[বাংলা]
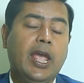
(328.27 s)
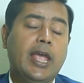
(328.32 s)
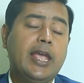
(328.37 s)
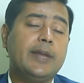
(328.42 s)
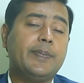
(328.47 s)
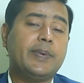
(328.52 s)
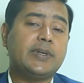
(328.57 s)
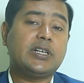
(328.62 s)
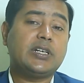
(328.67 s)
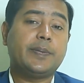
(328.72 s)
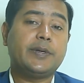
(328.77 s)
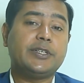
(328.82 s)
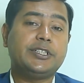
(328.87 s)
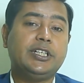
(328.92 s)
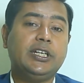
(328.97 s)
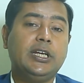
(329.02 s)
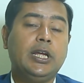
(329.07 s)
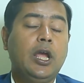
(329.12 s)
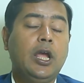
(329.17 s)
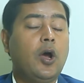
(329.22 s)
এর
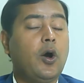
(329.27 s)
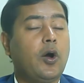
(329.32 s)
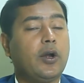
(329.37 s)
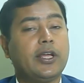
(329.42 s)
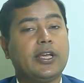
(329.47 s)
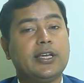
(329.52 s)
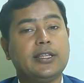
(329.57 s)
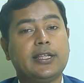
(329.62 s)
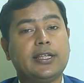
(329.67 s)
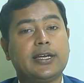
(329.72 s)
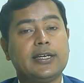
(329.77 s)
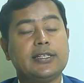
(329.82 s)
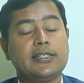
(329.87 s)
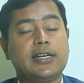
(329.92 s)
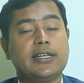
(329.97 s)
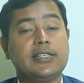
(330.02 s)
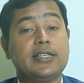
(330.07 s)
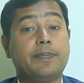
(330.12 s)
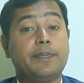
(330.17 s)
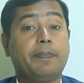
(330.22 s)
পাশাপাশি অনেকেই দেখা
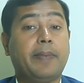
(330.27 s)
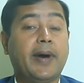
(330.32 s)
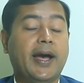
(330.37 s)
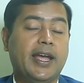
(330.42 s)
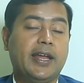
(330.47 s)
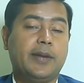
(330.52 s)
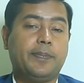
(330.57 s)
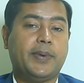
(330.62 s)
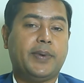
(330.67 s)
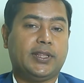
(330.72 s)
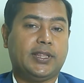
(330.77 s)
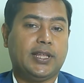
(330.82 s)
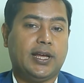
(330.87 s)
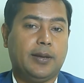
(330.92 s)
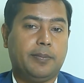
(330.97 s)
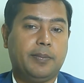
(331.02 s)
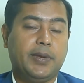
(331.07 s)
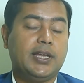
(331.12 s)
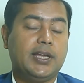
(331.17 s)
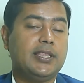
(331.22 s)
যায় যে পায়ের পাতা
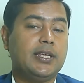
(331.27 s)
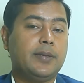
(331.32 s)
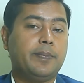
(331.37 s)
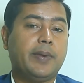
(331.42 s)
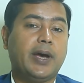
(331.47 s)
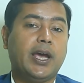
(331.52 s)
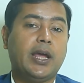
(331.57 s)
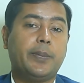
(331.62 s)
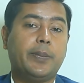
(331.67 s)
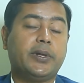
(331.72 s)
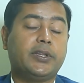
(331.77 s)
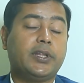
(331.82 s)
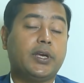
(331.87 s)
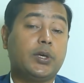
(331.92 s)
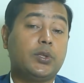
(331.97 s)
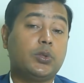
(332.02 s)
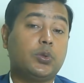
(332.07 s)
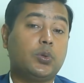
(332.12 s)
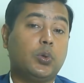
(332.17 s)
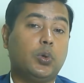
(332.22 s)
মেয়েদের পায়ের পাতা
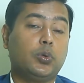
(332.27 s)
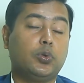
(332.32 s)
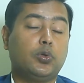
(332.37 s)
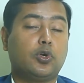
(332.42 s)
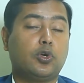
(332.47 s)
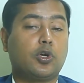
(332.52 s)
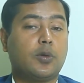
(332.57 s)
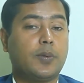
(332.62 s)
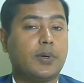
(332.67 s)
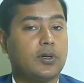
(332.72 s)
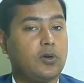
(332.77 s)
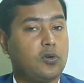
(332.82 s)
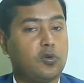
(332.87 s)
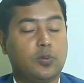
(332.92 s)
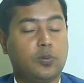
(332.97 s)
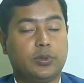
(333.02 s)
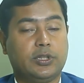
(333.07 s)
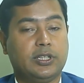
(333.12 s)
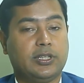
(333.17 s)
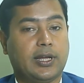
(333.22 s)
কিন্তু অন্যরকম একটা
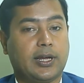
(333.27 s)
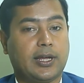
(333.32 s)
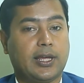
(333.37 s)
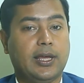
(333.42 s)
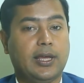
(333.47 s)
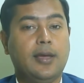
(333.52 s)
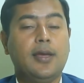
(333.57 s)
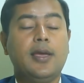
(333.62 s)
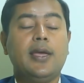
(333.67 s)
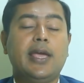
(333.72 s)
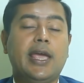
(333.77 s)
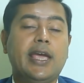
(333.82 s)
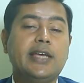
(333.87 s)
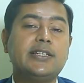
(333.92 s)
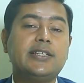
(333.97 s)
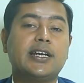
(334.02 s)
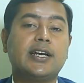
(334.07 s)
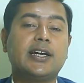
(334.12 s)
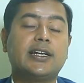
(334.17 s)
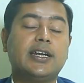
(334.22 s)
অনুভূতি থাকে এই
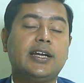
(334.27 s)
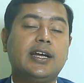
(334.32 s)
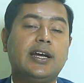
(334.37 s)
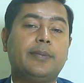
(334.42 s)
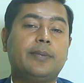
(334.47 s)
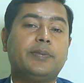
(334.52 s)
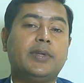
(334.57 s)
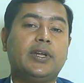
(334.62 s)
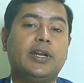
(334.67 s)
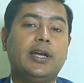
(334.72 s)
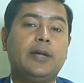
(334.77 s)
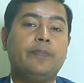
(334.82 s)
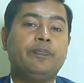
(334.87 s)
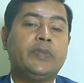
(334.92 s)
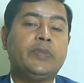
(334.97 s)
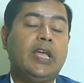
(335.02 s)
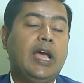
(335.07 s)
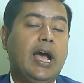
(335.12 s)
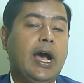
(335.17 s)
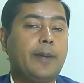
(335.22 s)
জায়গাটায় আপনারা
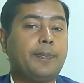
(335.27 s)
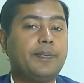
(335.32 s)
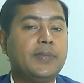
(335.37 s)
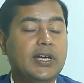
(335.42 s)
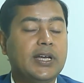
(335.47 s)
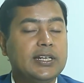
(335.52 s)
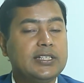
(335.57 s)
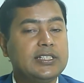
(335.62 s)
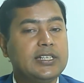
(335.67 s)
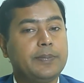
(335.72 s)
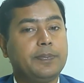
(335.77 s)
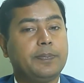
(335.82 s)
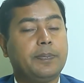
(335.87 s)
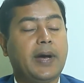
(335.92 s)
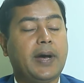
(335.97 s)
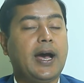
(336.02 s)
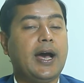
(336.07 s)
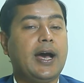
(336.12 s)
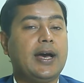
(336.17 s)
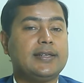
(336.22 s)
আপনার যে
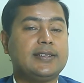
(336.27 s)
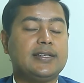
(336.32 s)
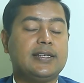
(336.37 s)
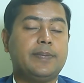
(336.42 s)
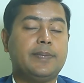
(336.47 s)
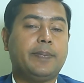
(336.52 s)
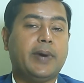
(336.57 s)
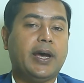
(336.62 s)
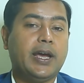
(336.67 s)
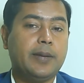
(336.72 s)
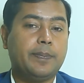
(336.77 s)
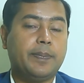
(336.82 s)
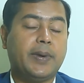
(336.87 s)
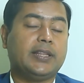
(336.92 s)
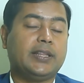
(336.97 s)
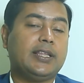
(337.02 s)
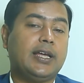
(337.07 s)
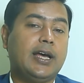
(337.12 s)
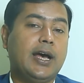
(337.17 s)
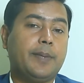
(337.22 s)
পা আছে পায়ের
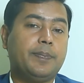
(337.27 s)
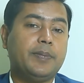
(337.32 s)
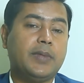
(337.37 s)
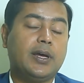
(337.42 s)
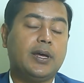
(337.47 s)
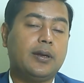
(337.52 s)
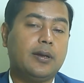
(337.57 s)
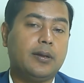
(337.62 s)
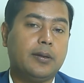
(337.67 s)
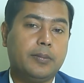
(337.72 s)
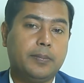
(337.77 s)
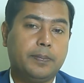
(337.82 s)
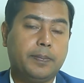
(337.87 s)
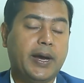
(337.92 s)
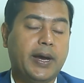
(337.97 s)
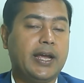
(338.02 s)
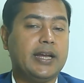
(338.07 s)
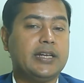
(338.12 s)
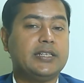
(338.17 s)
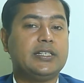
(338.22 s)
পাতা আপনার
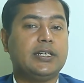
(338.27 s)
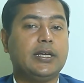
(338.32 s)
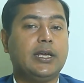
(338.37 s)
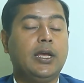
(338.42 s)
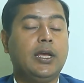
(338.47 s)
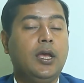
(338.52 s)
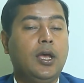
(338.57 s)
পায়ের যে